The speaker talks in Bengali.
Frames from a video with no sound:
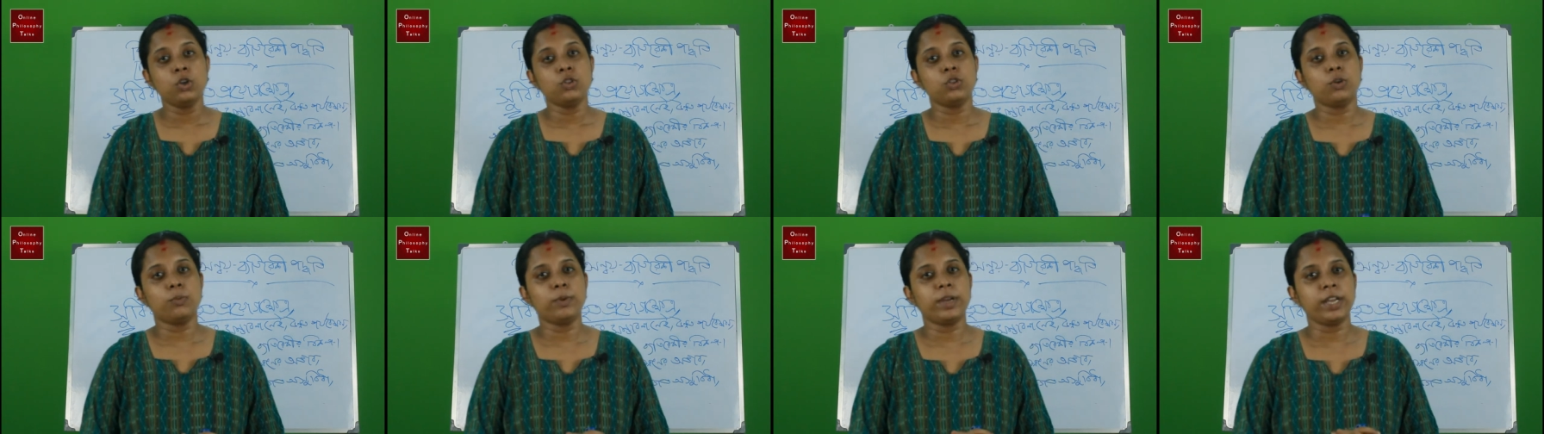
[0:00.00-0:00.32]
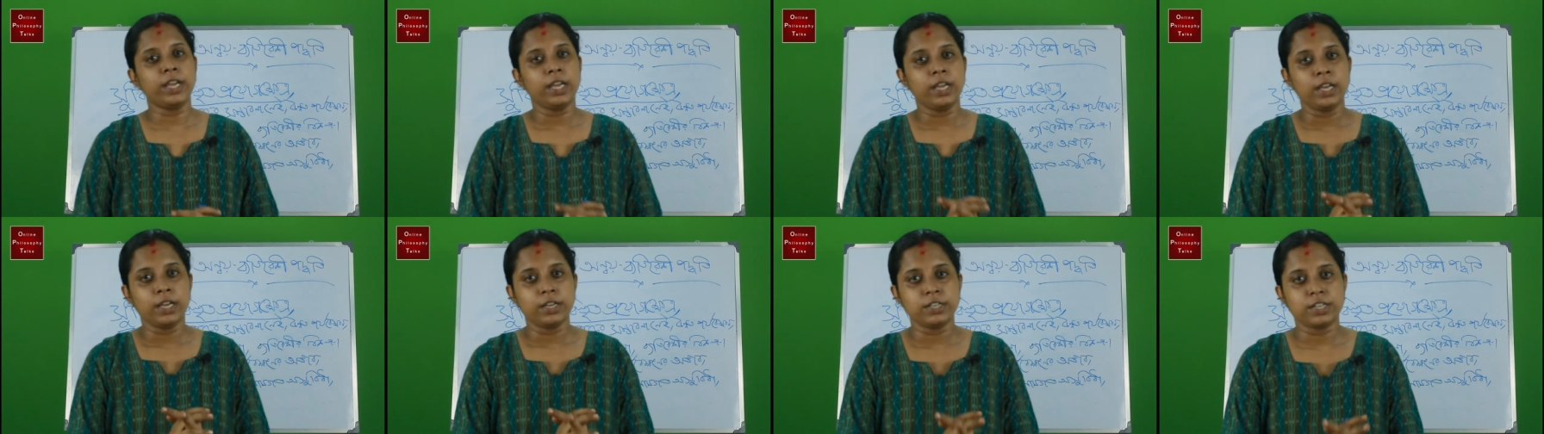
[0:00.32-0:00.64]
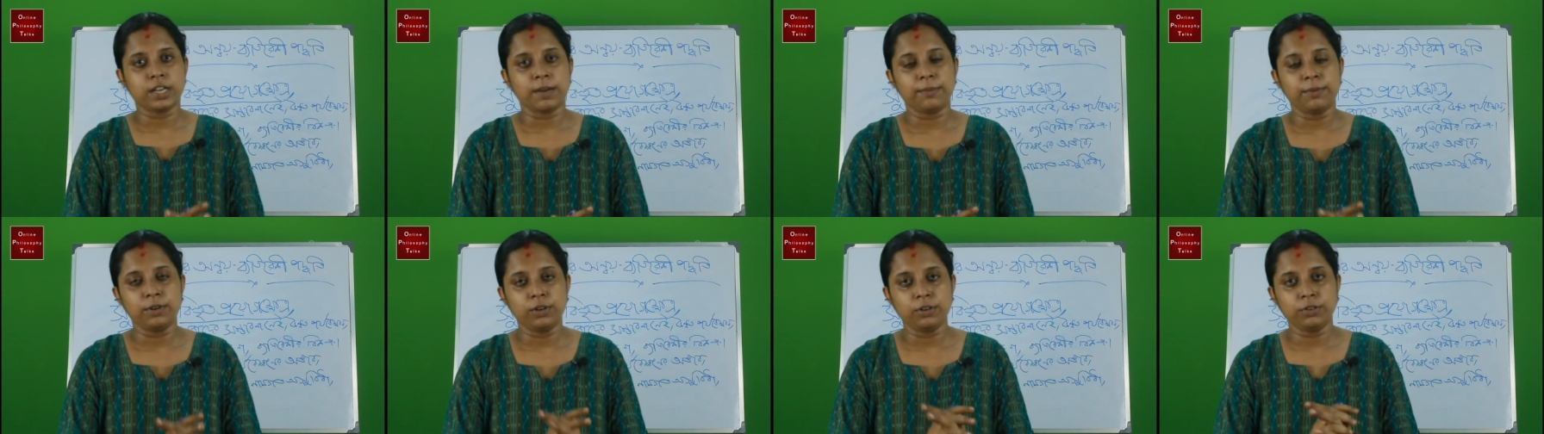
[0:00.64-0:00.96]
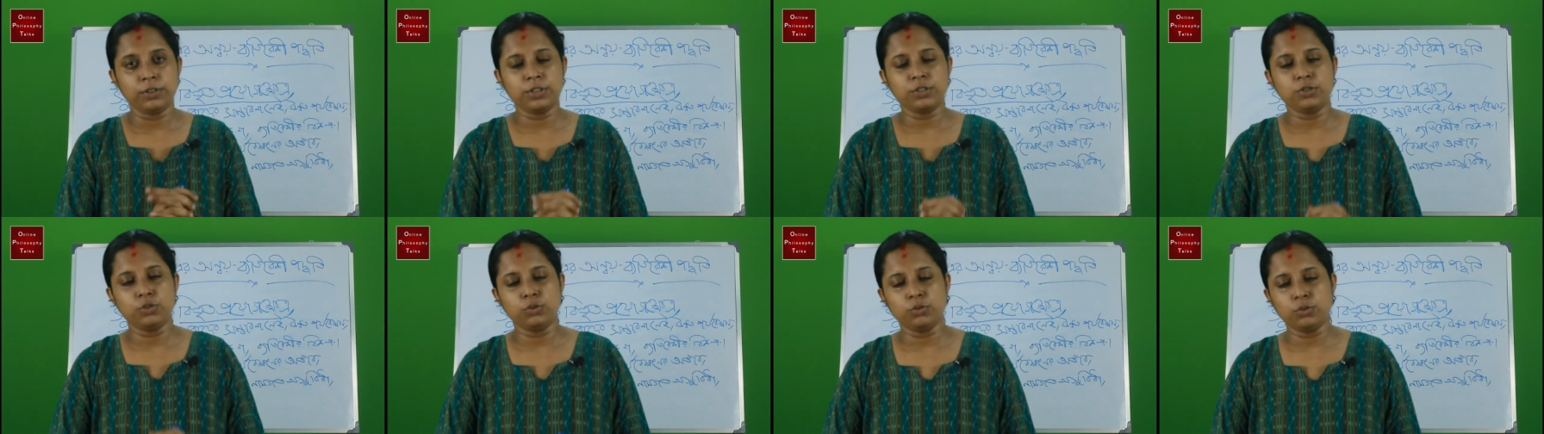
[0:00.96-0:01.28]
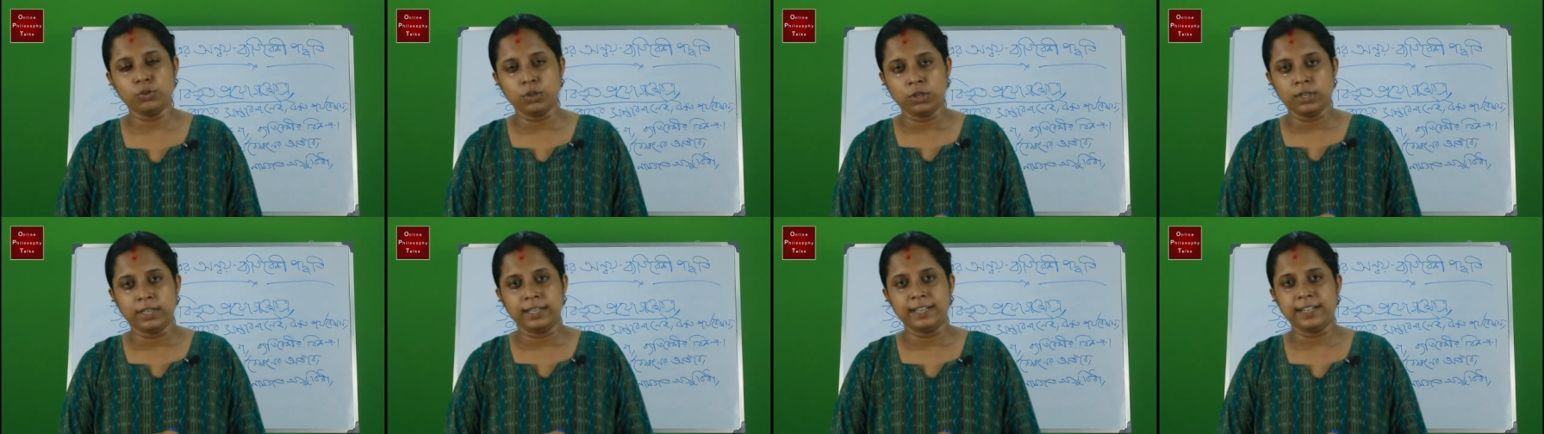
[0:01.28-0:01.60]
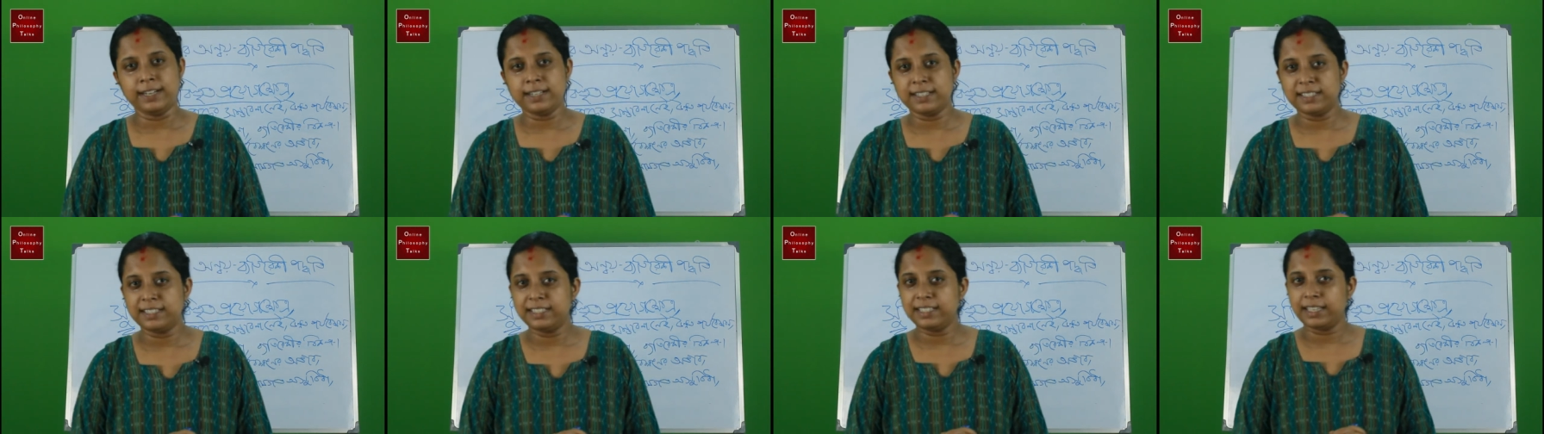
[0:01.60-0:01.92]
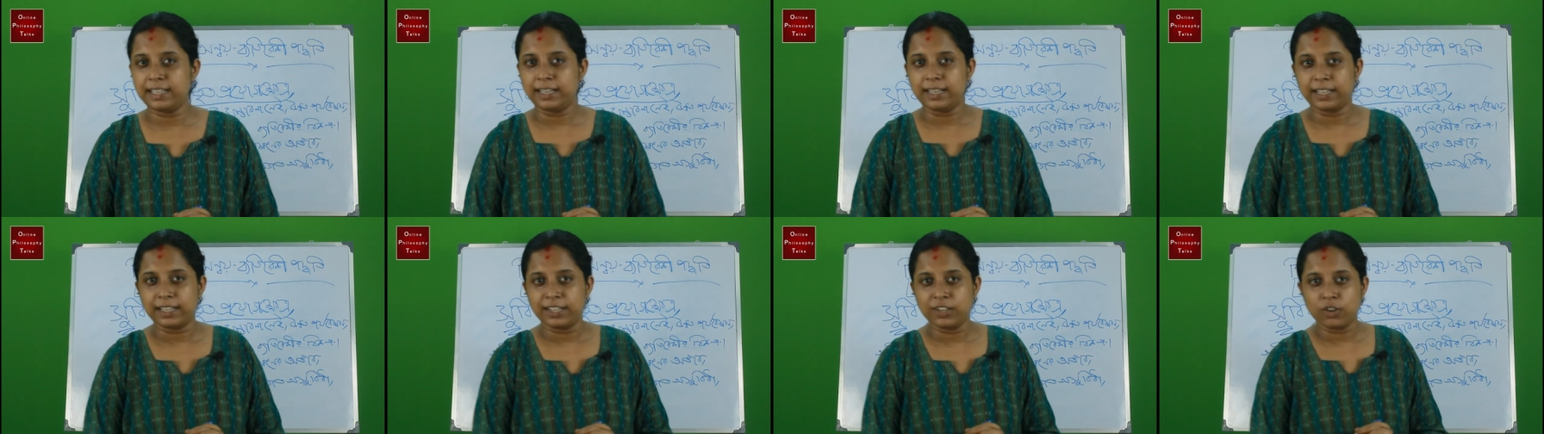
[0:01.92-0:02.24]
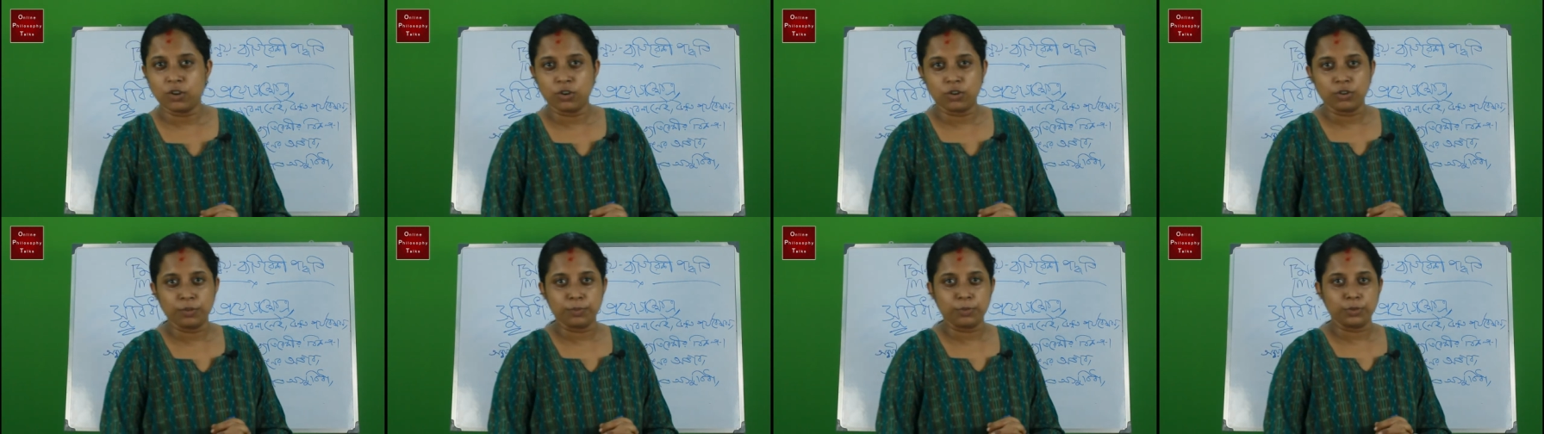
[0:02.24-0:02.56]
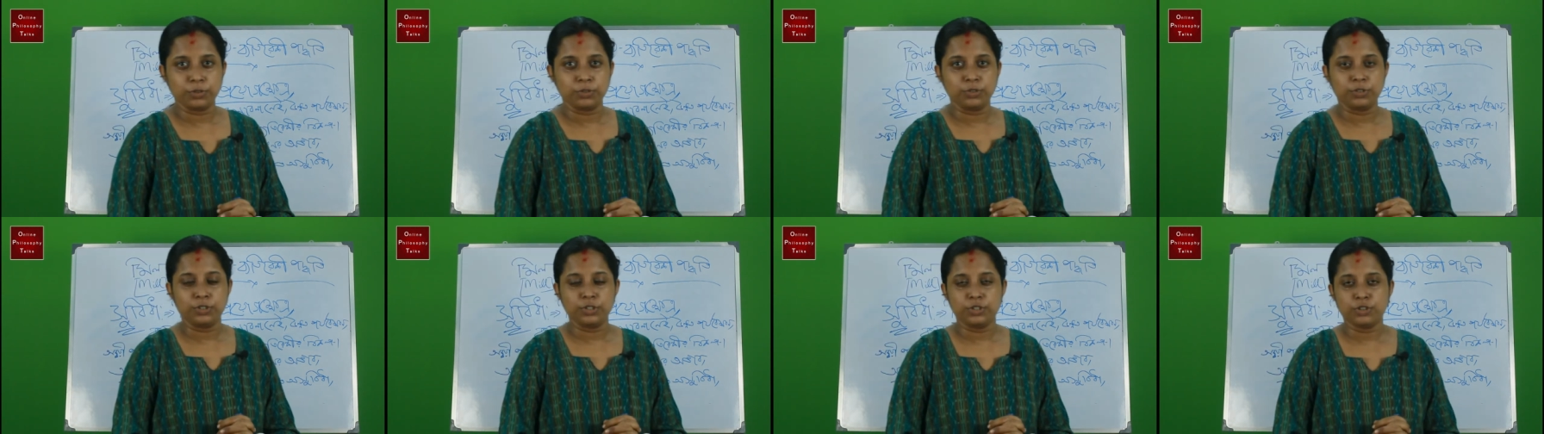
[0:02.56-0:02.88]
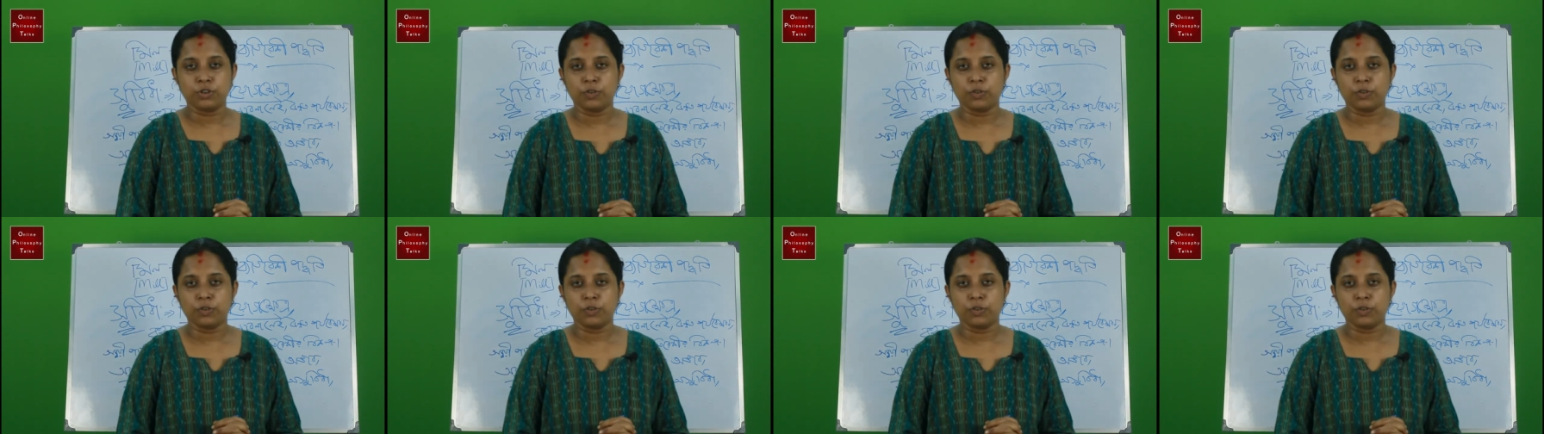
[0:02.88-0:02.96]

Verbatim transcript: তবে সামান্য কিছু হেডস দিয়ে রাখি অন্যয় পদ্ধতি